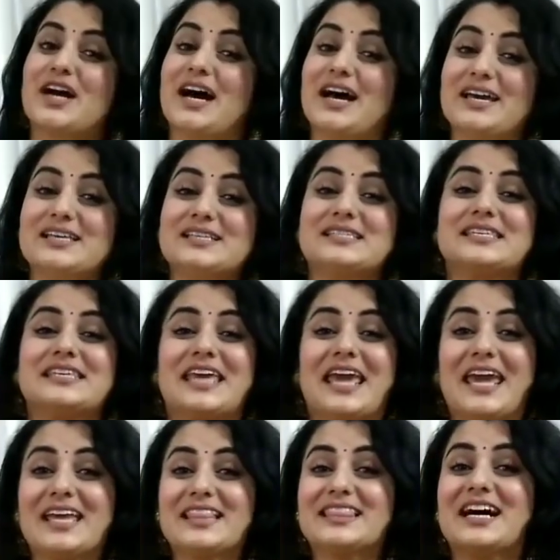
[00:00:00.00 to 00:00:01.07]
तो गाइज
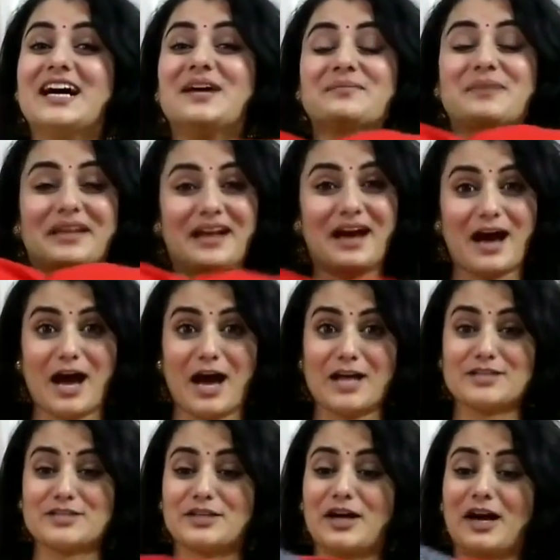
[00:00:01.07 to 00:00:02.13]
ये था मेरा
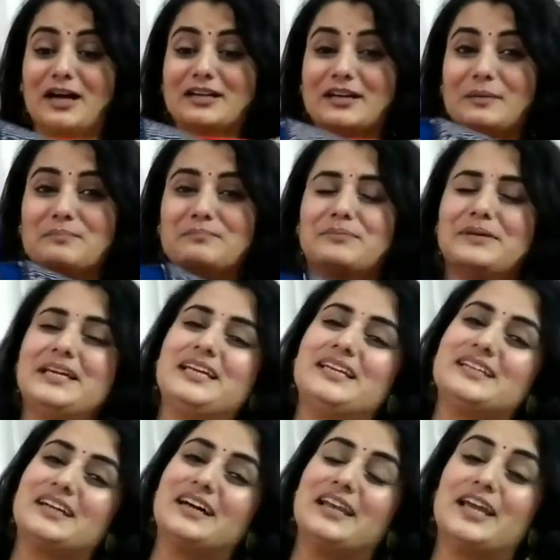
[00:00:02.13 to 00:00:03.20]
आज का
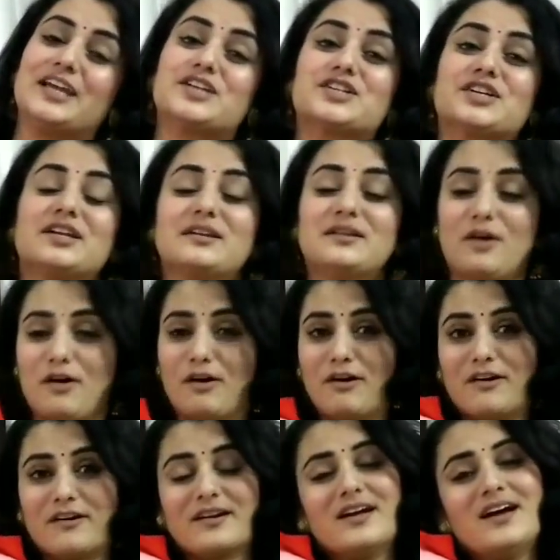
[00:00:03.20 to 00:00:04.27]
कंप्लीट कलेक्शन
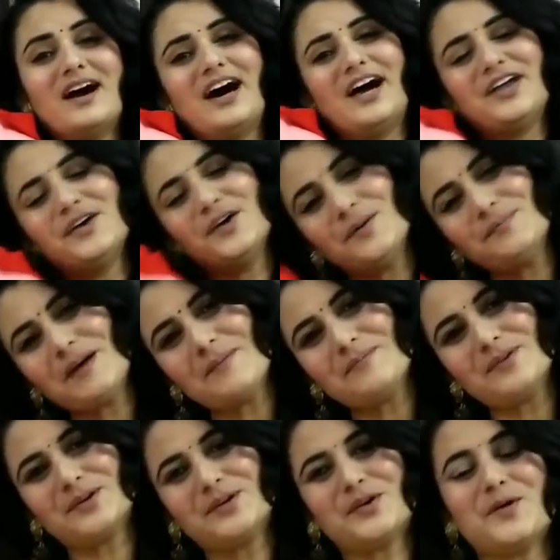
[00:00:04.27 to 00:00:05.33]
और आई होप
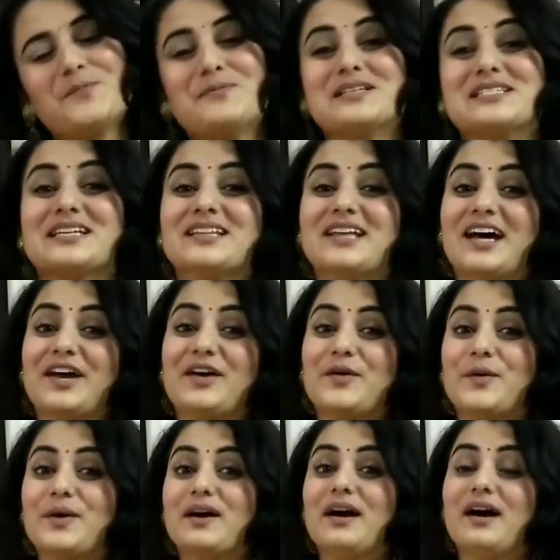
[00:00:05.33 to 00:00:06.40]
आप लोगों को पसंद आया
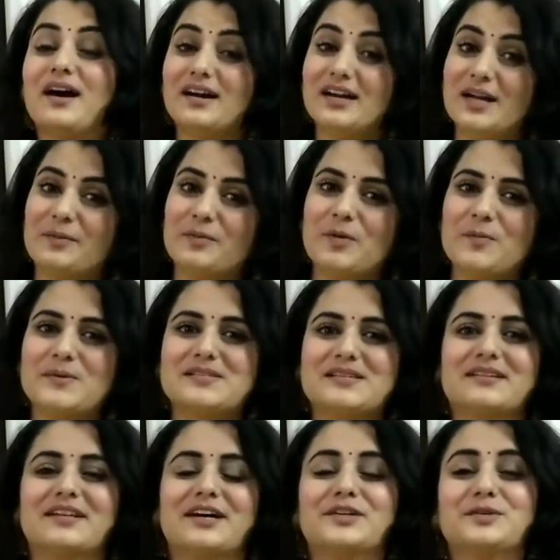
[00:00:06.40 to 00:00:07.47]
होगा अगर आपको
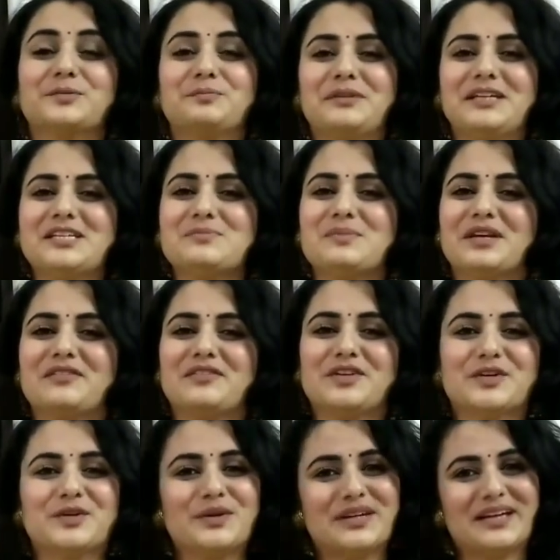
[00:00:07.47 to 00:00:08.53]
पसंद आया तो प्लीज मेरी
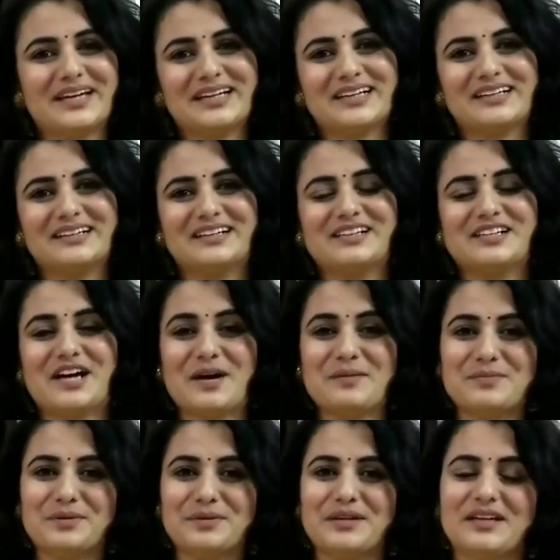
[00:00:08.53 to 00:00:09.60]
वीडियो को लाइक करना
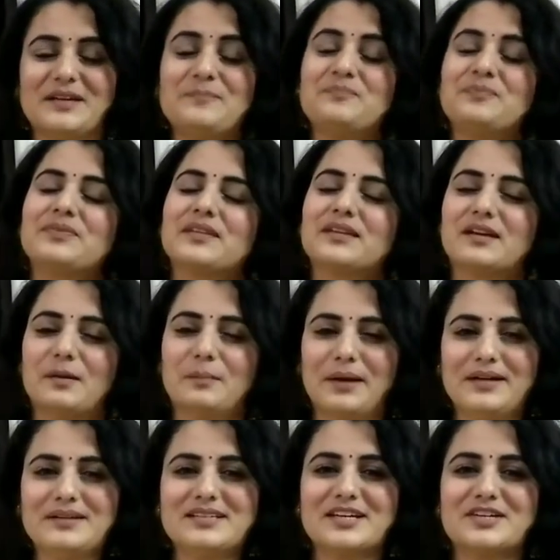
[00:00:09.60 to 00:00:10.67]
ना भूलें
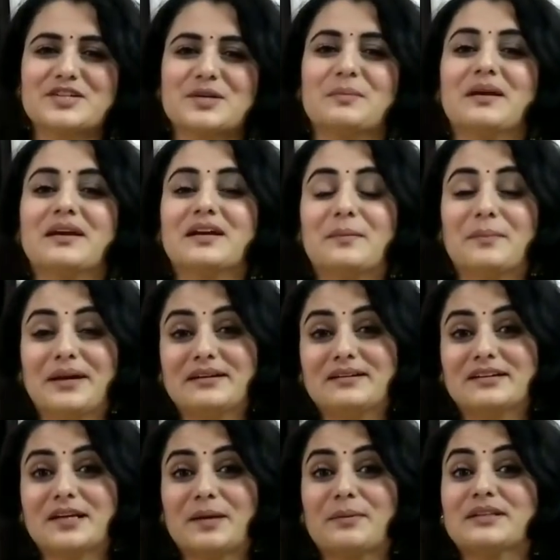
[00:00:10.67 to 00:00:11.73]
कमेंट सेक्शन में
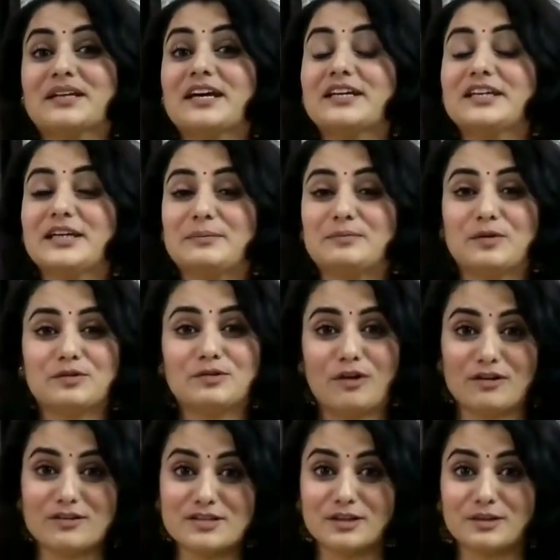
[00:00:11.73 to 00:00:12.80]
कमेंट करके बताएं कि आपको
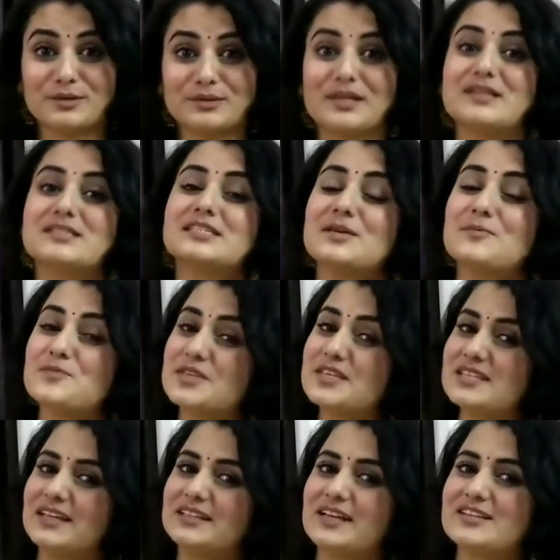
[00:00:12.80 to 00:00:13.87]
कौन सा कुर्ता
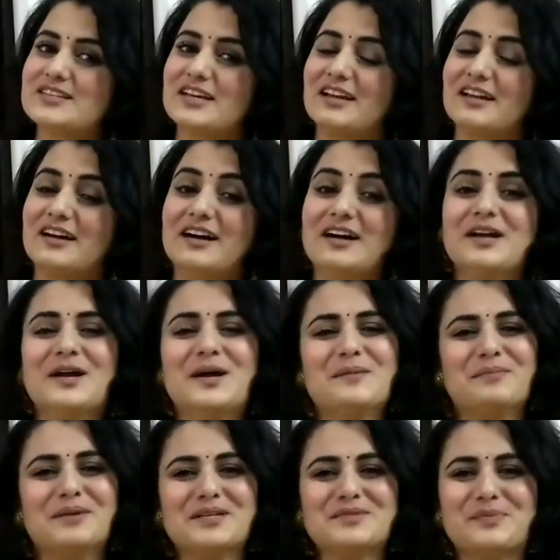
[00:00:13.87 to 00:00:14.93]
सबसे ज्यादा अच्छा लगा
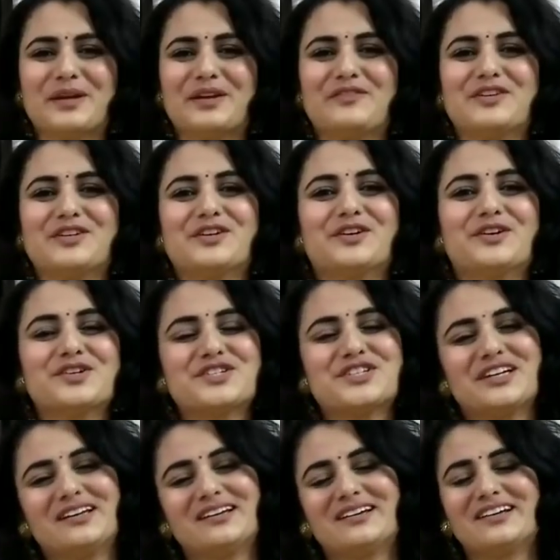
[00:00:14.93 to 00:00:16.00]
प्लस मेरी वीडियो को
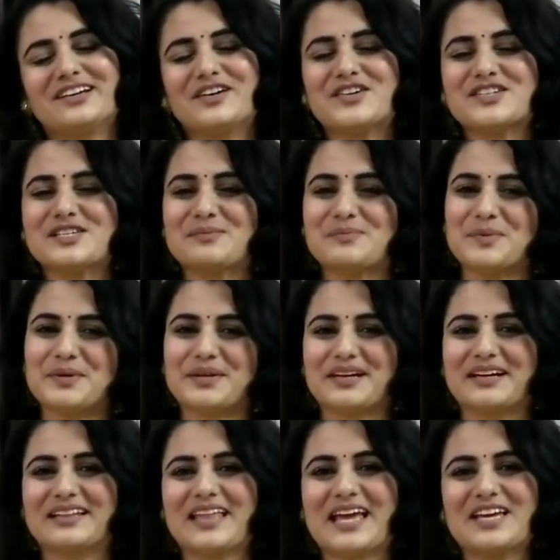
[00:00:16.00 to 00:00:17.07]
शेयर करें और सपोर्ट
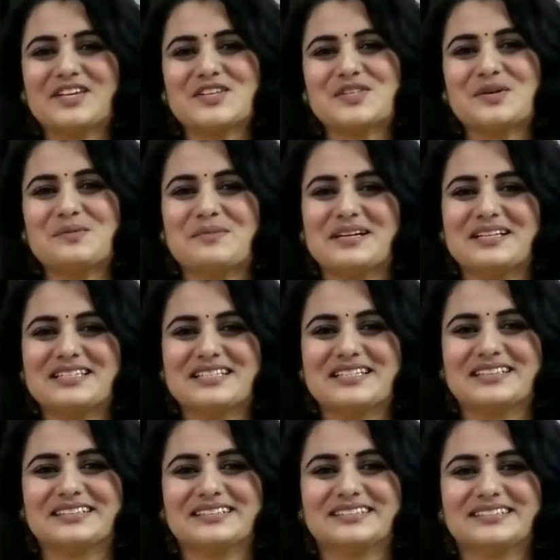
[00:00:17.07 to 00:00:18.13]
करें थैंक यू सो मच